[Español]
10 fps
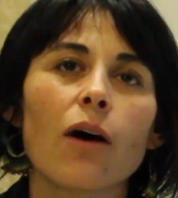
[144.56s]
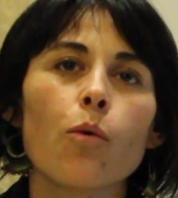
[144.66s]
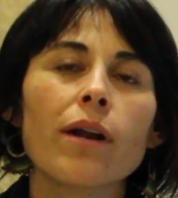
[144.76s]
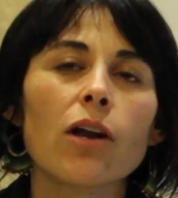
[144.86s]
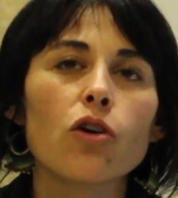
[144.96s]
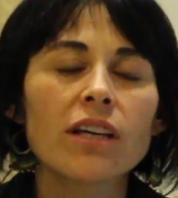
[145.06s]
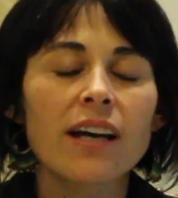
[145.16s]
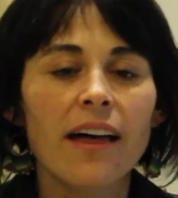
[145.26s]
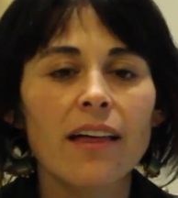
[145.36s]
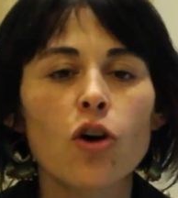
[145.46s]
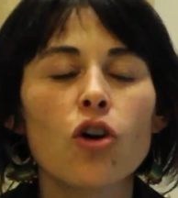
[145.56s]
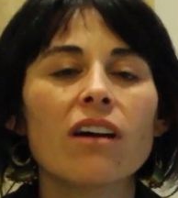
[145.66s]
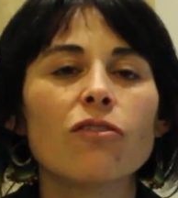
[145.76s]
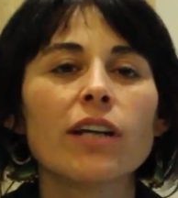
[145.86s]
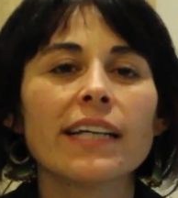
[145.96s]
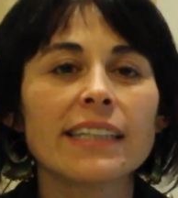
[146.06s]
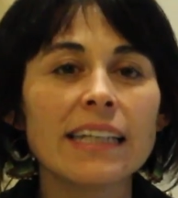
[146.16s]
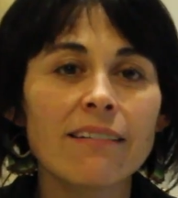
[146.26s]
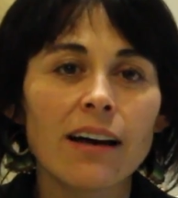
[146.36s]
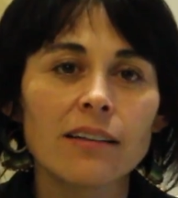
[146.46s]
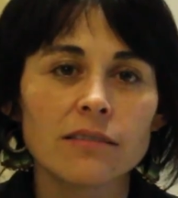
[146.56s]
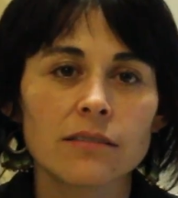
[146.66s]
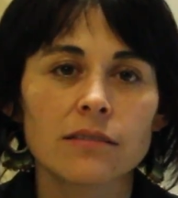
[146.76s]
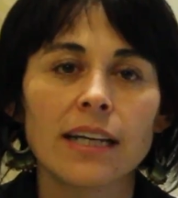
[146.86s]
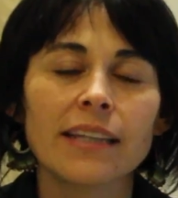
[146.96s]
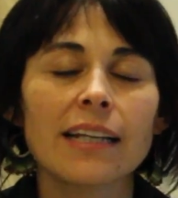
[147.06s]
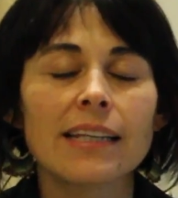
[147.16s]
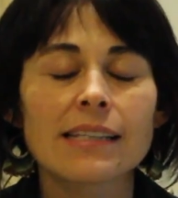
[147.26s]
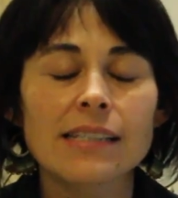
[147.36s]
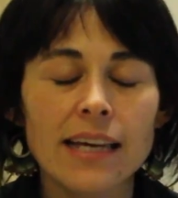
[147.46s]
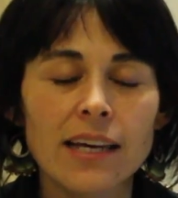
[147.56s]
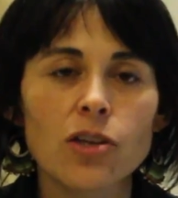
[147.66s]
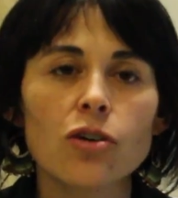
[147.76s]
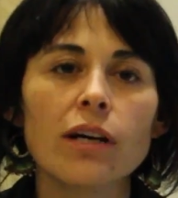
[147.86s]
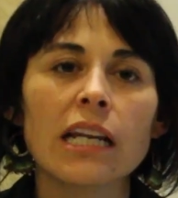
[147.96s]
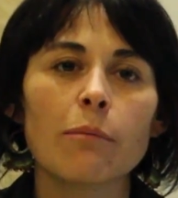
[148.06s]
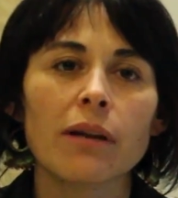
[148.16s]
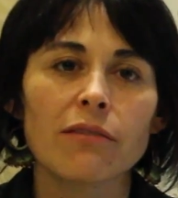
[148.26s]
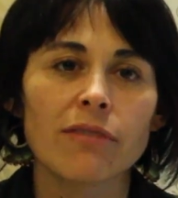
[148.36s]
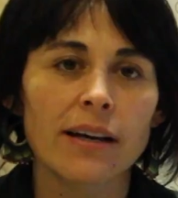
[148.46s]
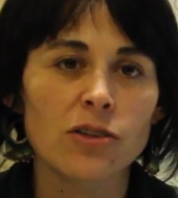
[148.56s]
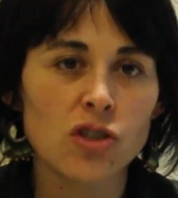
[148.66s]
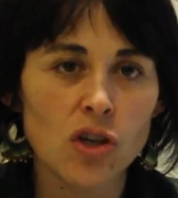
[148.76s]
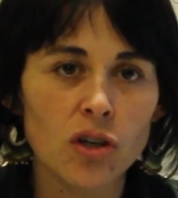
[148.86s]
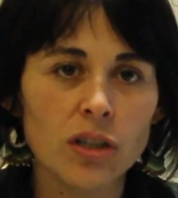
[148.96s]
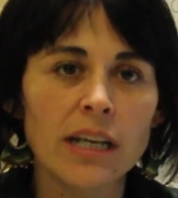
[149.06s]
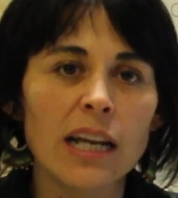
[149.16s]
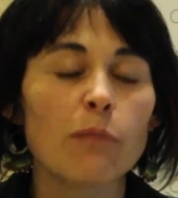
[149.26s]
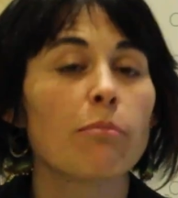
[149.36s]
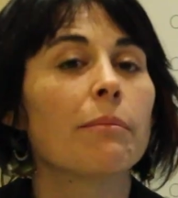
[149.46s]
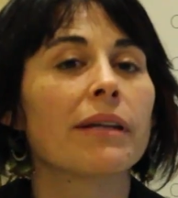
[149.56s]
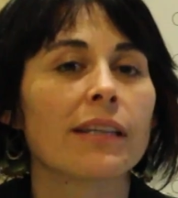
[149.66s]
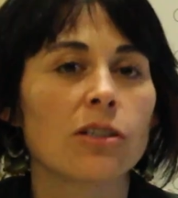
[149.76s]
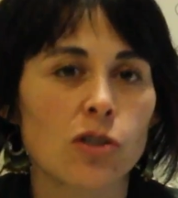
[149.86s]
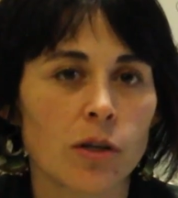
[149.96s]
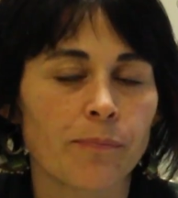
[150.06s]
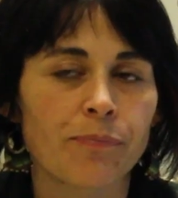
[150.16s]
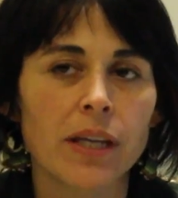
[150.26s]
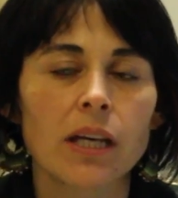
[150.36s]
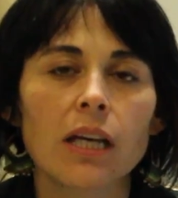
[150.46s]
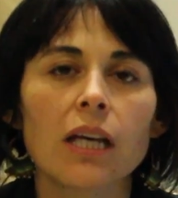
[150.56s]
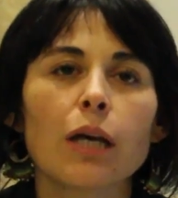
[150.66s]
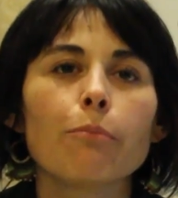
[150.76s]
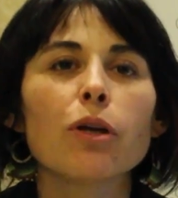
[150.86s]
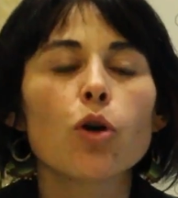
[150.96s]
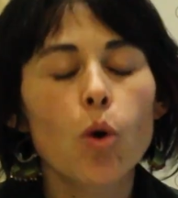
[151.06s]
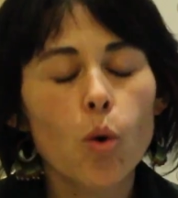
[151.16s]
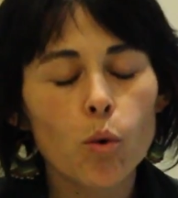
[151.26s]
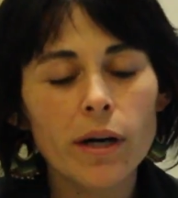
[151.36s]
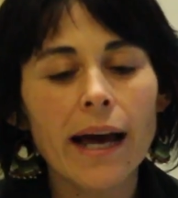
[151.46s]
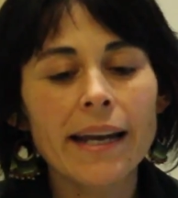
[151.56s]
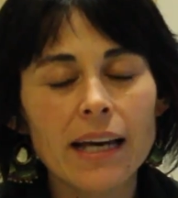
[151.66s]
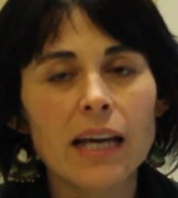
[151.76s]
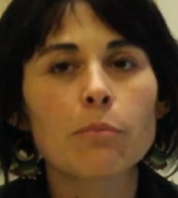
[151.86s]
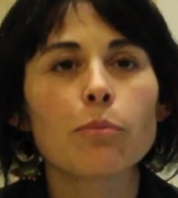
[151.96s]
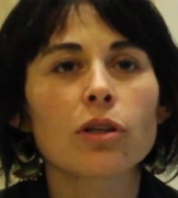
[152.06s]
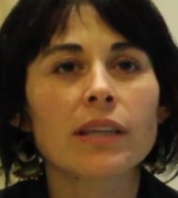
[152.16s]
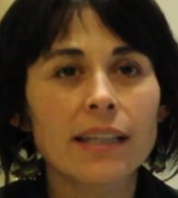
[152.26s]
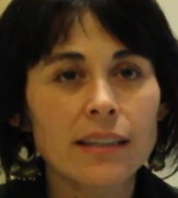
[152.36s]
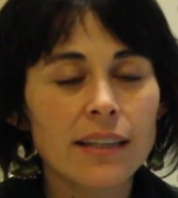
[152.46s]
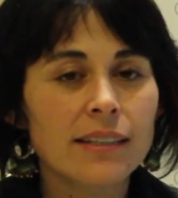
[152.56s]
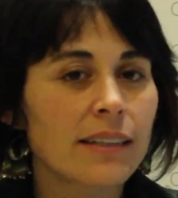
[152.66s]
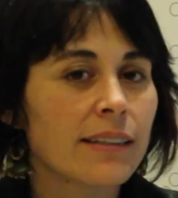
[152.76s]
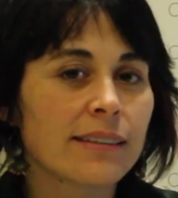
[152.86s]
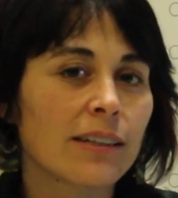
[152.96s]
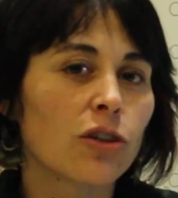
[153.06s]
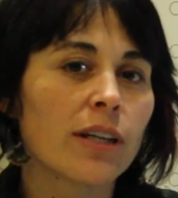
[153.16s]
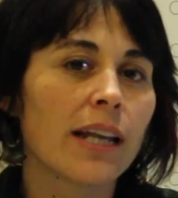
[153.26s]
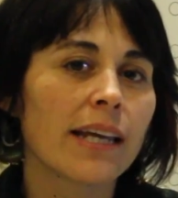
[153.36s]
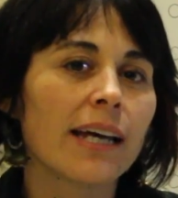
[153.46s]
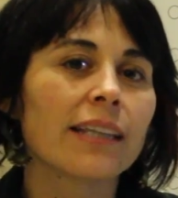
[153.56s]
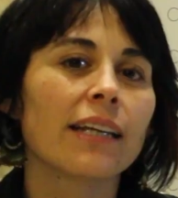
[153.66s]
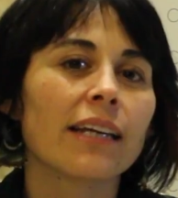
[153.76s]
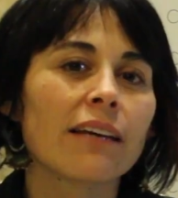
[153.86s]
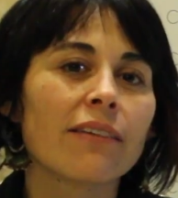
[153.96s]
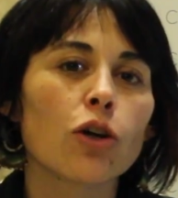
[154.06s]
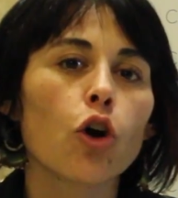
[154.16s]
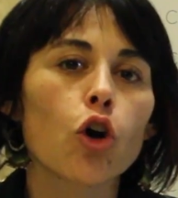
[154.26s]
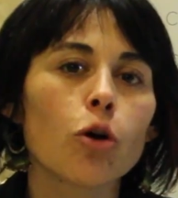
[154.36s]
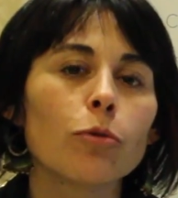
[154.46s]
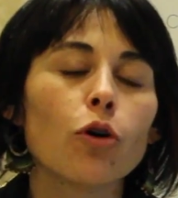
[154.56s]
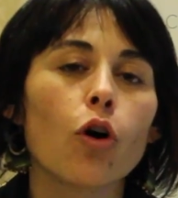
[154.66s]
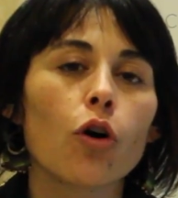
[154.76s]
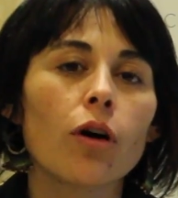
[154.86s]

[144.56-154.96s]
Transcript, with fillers: una lógica colaborativa en el diseño, en la planificación y en la implementación. Pero un área importante de esa intersectorialidad tiene que ver con cómo